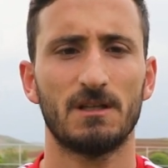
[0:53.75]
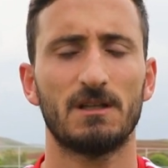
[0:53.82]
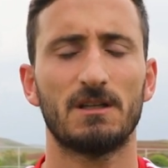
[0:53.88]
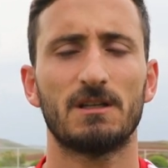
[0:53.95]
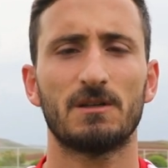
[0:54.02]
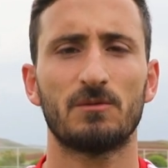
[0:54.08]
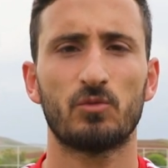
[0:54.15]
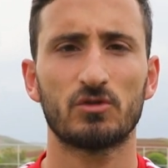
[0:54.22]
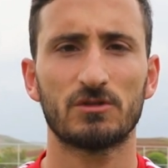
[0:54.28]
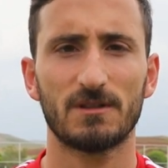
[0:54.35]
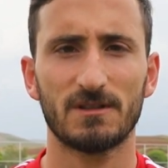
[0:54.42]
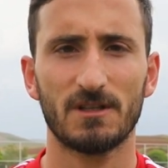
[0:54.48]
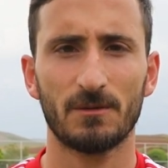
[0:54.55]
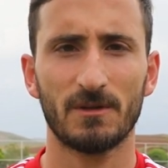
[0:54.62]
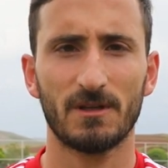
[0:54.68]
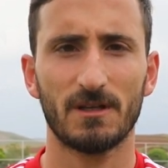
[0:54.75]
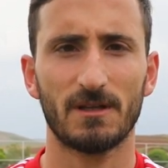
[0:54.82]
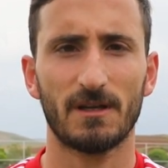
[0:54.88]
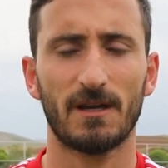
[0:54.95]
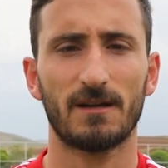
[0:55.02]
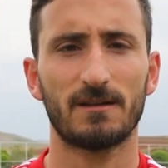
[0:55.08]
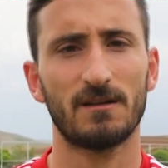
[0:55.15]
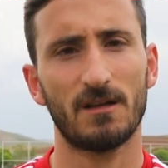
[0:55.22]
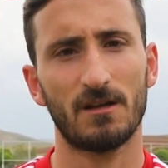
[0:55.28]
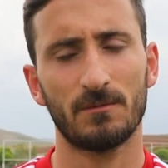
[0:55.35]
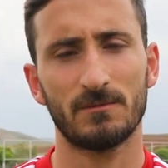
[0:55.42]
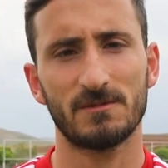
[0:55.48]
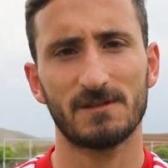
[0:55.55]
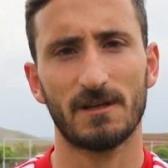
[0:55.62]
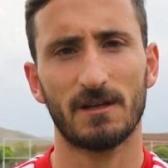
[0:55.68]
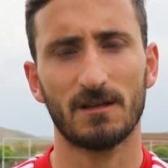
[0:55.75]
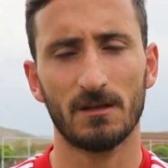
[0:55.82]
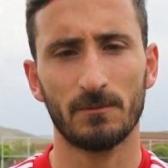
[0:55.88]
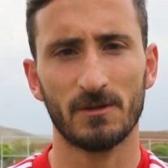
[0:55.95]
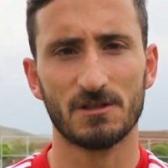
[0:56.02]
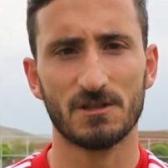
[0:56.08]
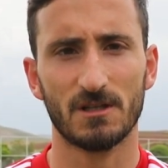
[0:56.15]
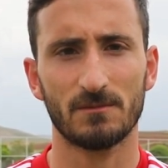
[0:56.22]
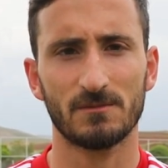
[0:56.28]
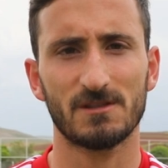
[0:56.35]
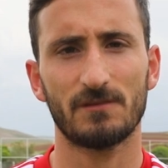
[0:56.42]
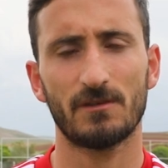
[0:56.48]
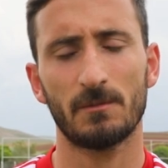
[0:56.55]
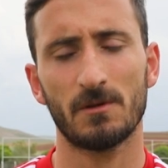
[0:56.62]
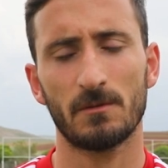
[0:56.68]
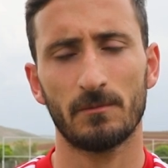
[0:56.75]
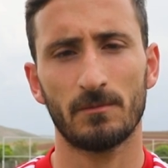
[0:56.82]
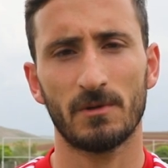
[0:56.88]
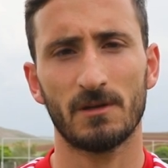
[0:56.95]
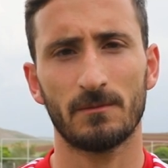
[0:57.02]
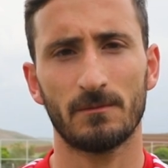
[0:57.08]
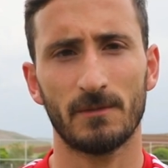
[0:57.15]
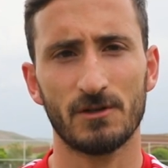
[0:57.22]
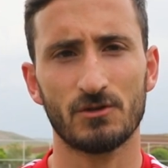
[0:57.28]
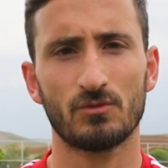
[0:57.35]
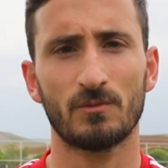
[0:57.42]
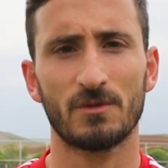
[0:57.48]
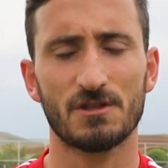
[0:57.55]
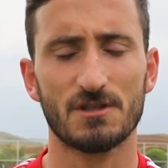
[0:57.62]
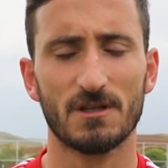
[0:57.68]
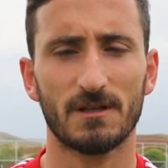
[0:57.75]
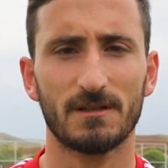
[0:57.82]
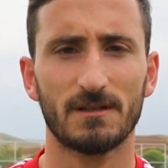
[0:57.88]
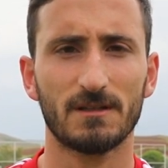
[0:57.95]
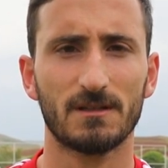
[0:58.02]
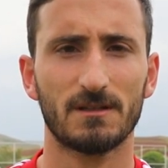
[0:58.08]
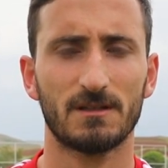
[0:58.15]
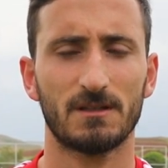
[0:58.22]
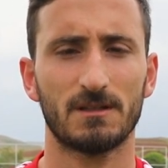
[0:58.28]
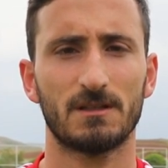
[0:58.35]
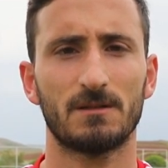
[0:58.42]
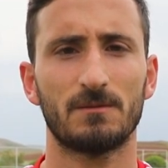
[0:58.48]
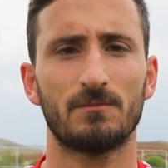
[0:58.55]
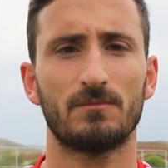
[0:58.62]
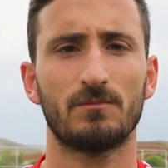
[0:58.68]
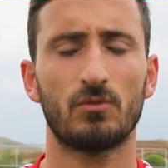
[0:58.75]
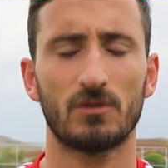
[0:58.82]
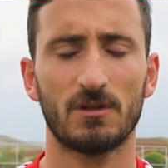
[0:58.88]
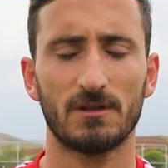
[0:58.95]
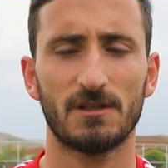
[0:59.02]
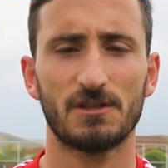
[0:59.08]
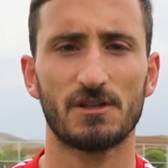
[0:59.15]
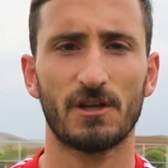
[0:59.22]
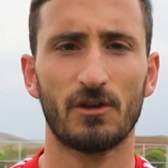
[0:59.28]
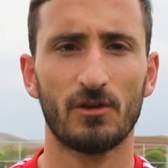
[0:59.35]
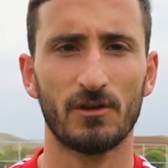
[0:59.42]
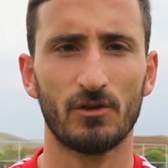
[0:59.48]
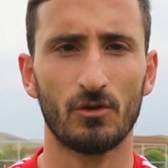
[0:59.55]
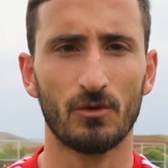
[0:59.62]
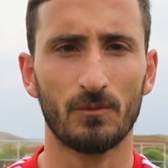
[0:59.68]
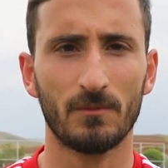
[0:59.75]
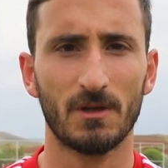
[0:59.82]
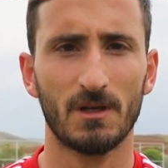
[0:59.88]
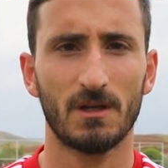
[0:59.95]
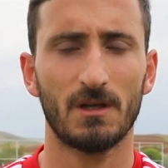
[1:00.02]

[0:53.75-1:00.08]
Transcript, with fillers: E, buradan tabii ki Erdal abimize, Erdal başkanımıza ve me, me mecnun başkanına e, buradan teşekkür ediyorum.